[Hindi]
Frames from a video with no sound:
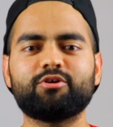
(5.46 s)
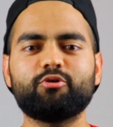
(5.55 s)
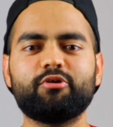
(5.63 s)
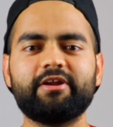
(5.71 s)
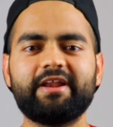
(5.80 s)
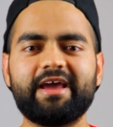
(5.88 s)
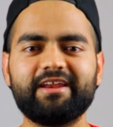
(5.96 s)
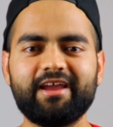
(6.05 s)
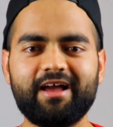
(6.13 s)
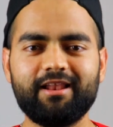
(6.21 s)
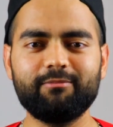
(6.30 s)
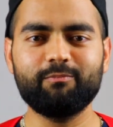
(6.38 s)
डू यू नीड एनी
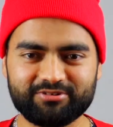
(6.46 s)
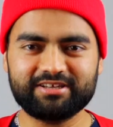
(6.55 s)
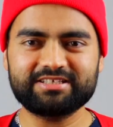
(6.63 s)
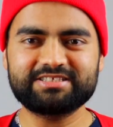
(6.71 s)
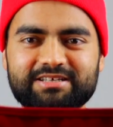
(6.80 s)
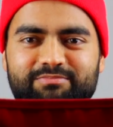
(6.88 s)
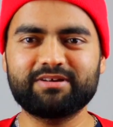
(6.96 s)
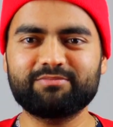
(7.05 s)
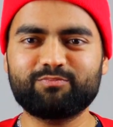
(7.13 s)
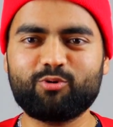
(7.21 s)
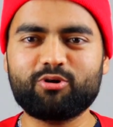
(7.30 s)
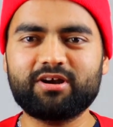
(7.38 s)
हेल्प और ये जेबे
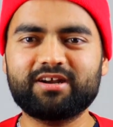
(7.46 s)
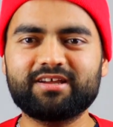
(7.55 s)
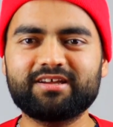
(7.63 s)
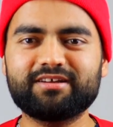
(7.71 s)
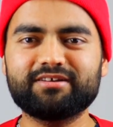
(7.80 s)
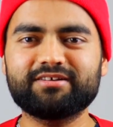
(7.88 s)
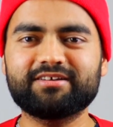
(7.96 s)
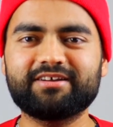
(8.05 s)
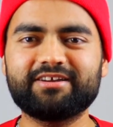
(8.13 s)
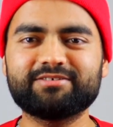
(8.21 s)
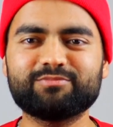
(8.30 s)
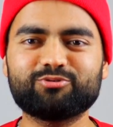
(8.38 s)
पॉकेट हैं
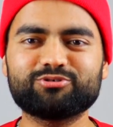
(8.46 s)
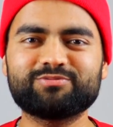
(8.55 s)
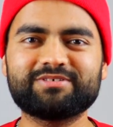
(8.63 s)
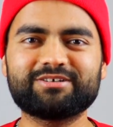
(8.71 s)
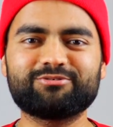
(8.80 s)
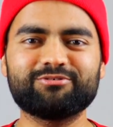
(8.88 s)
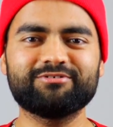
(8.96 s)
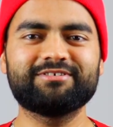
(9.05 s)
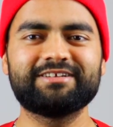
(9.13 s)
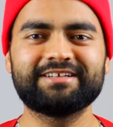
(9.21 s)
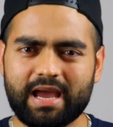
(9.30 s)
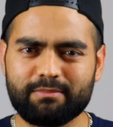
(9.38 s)
इसमें कुछ भी रखो
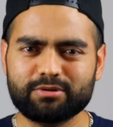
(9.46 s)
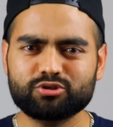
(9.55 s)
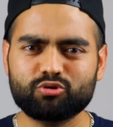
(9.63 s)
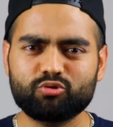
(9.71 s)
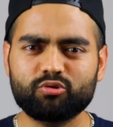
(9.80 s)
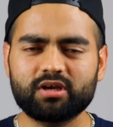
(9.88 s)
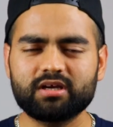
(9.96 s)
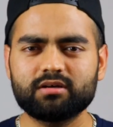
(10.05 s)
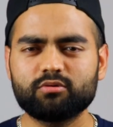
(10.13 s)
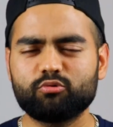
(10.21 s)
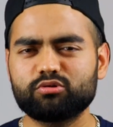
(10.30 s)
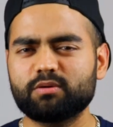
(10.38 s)
अमेजोन हो गया
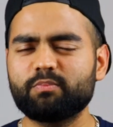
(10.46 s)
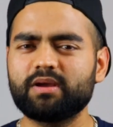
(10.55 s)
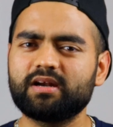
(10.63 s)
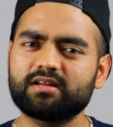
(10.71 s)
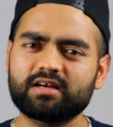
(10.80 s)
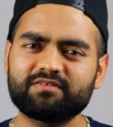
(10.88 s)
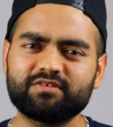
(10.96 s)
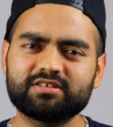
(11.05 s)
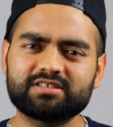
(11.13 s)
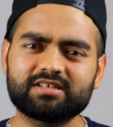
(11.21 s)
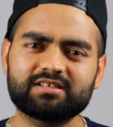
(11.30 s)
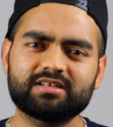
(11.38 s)
उनका पेरेट काफ़ी
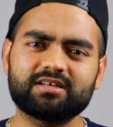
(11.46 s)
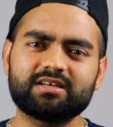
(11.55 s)
अच्छा रहता है